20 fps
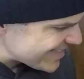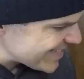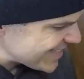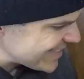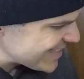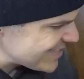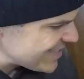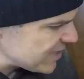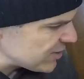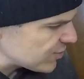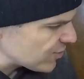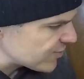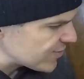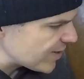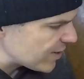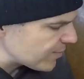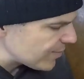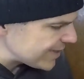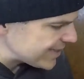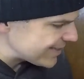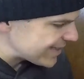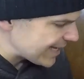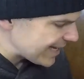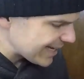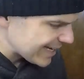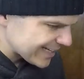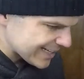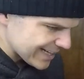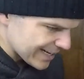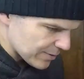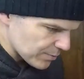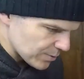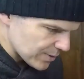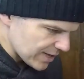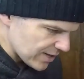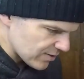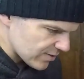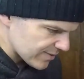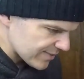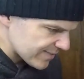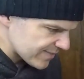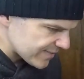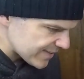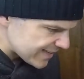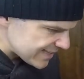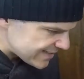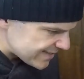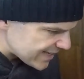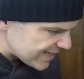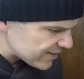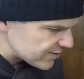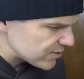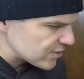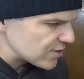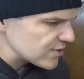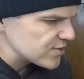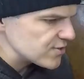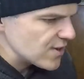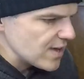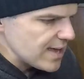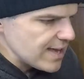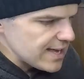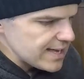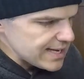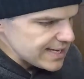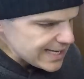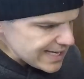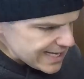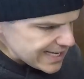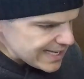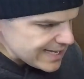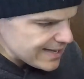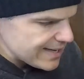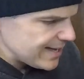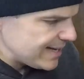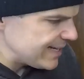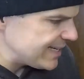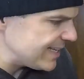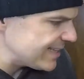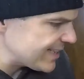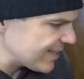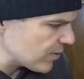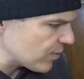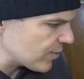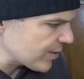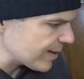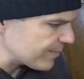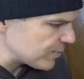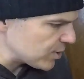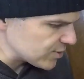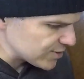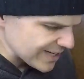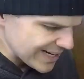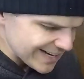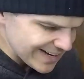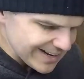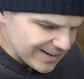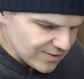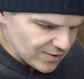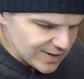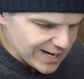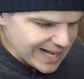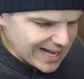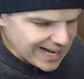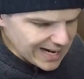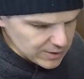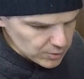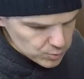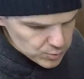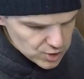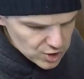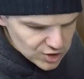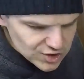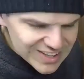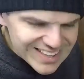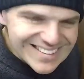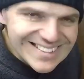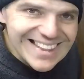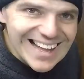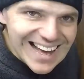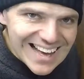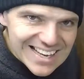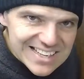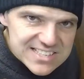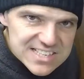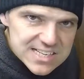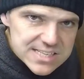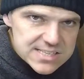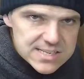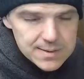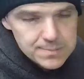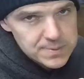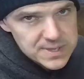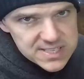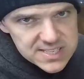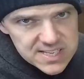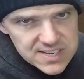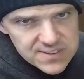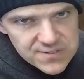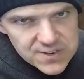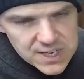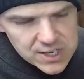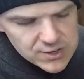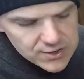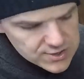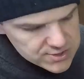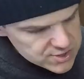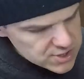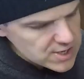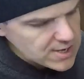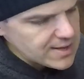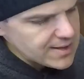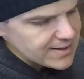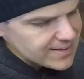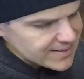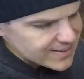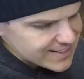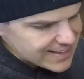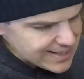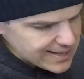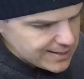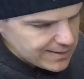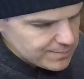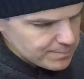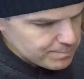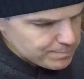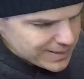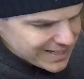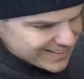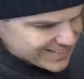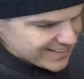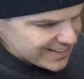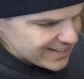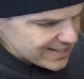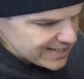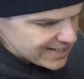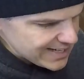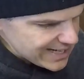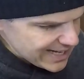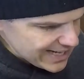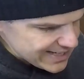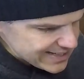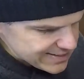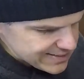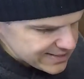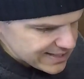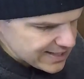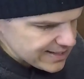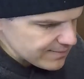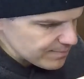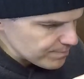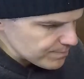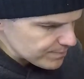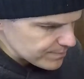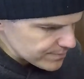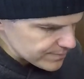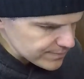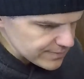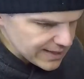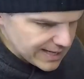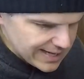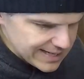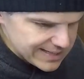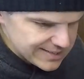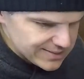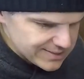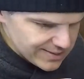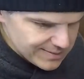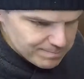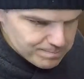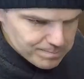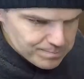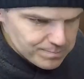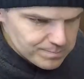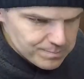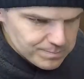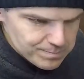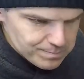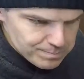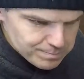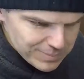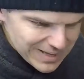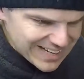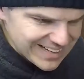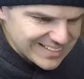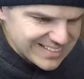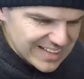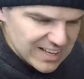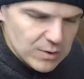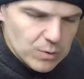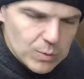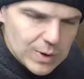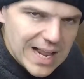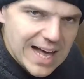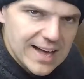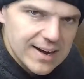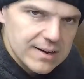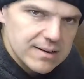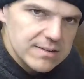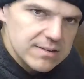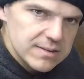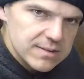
750, el carburador de 600 y les tengo que mostrar ahora algunos detalles específicos que pertenecen a este, a este particular